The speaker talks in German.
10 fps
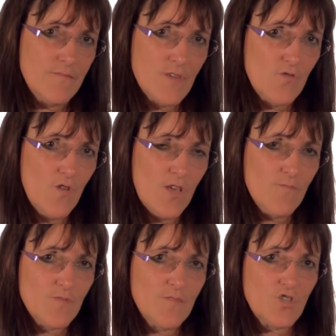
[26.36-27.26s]
Natürlich
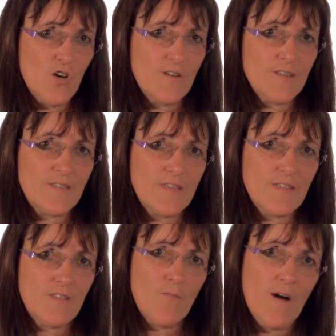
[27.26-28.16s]
muss man schauen, dass die
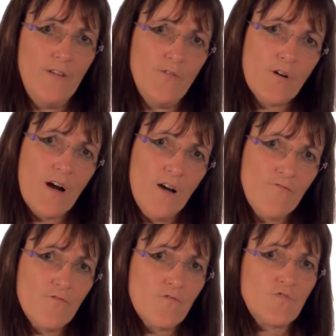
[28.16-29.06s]
normalen
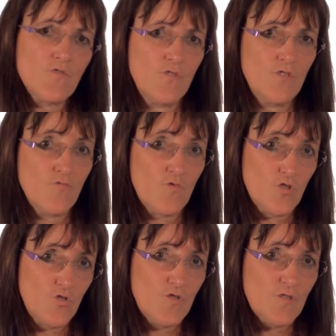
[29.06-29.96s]
Organfunktionen
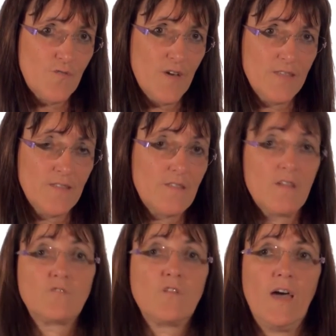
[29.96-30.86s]
unterstützt werden.
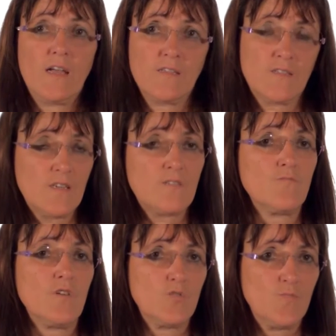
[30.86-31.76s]
Dazu eignet sich zum
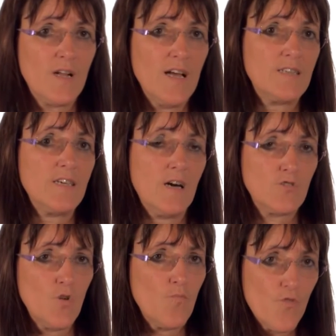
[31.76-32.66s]
Beispiel
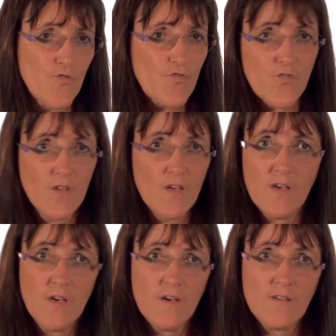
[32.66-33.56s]
Gladiator Plus
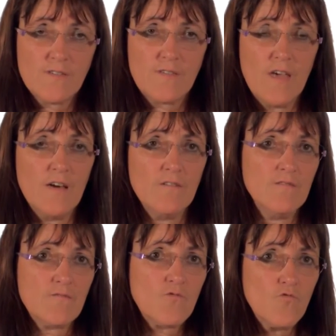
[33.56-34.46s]
sehr
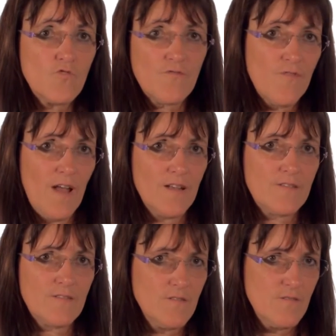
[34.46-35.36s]
gut, weil
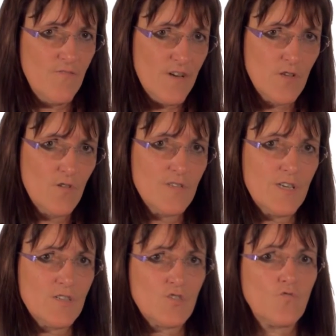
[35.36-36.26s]
es
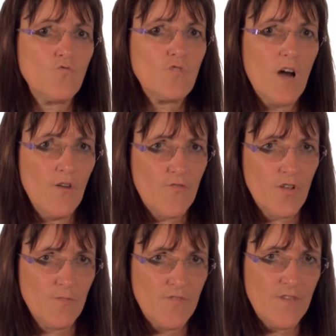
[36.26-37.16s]
wasserlöslich ist, gut
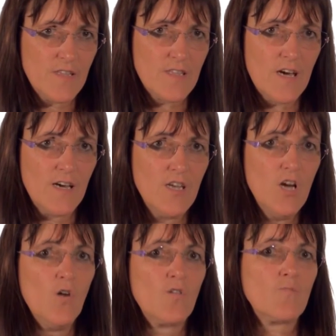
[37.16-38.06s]
aufgenommen werden kann
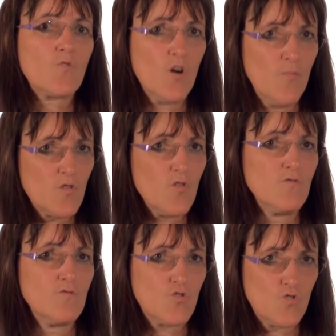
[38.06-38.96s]
und dem Körper doch
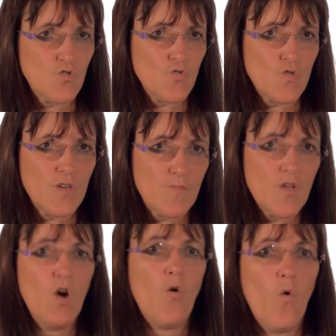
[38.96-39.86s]
Unterstützung gibt,
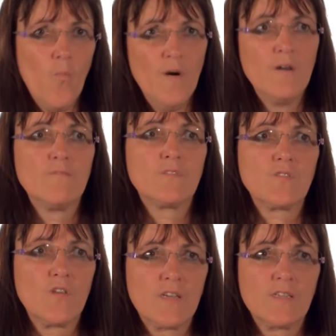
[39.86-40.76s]
um mit
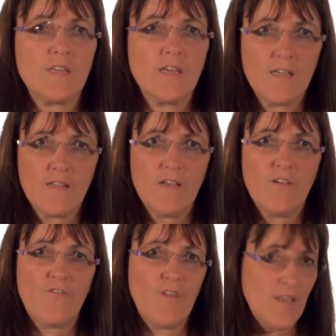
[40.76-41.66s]
solchen Dingen
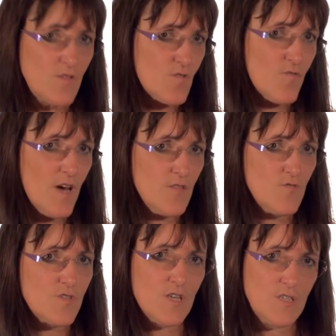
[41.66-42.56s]
fertig zu werden
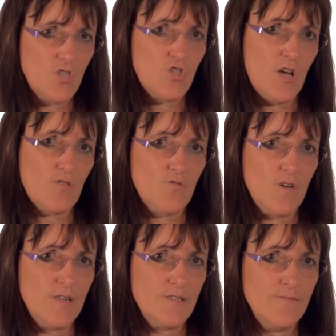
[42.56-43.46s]
und das Ganze in Schach zu
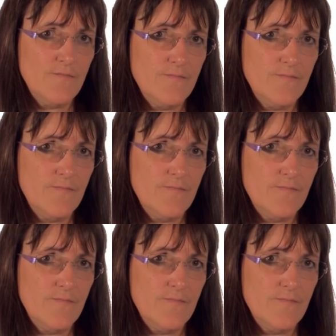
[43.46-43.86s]
halten.